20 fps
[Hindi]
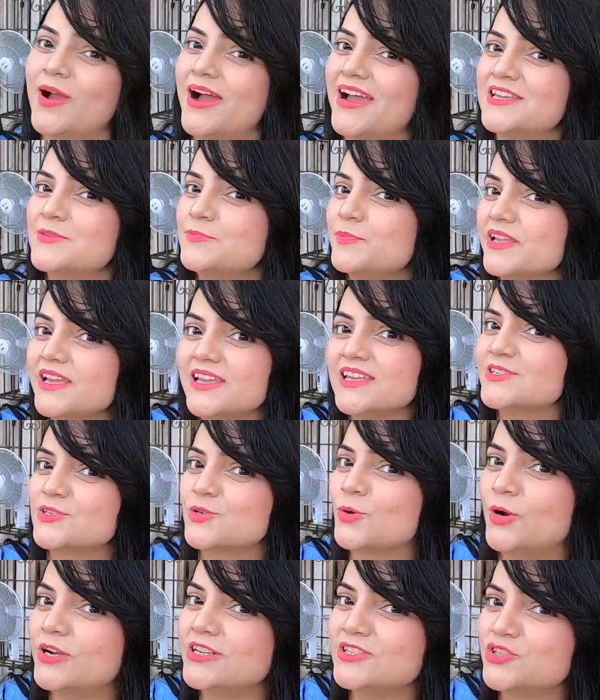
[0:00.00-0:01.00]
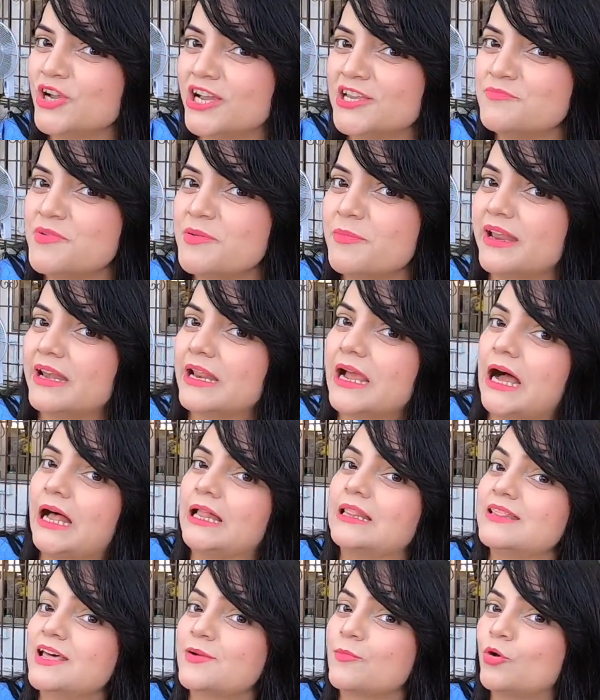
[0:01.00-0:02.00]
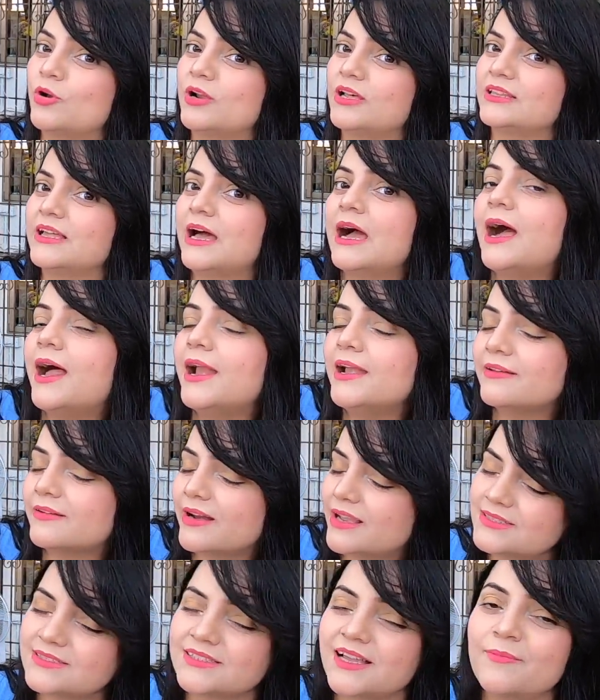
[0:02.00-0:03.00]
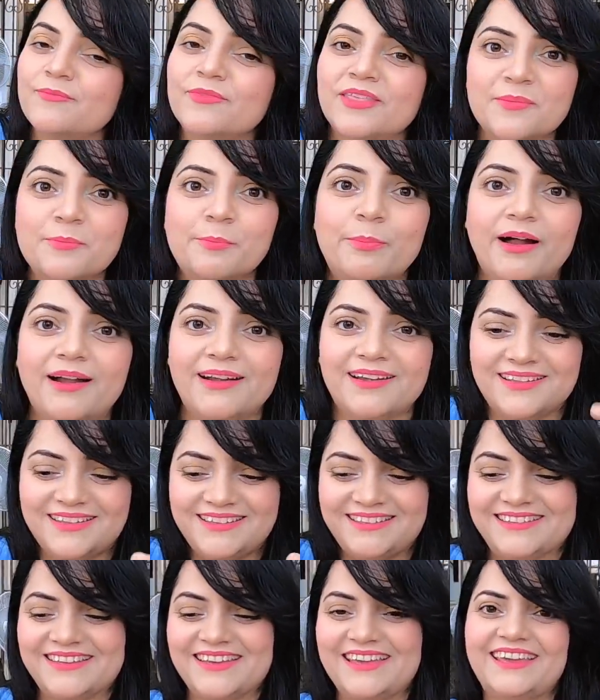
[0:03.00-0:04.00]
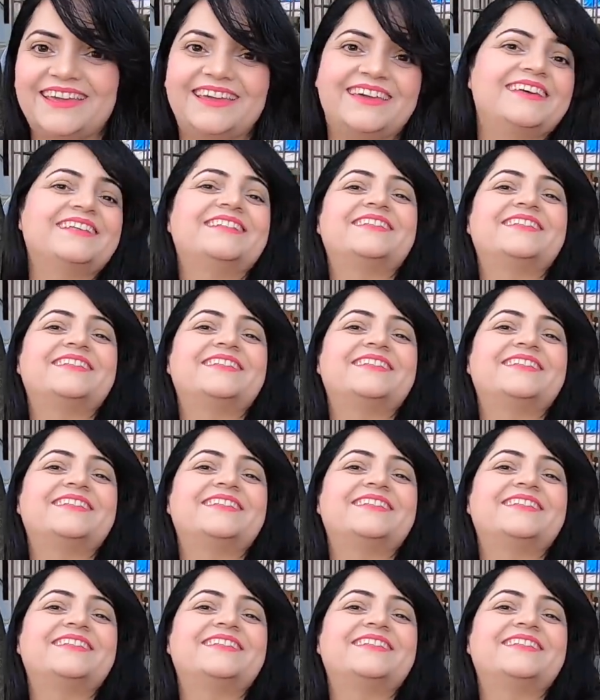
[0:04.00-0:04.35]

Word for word: गाइज प्लीज़ डोंट जज मी मैंने अंदर बोला था आई ट्राई समथिंग बट ये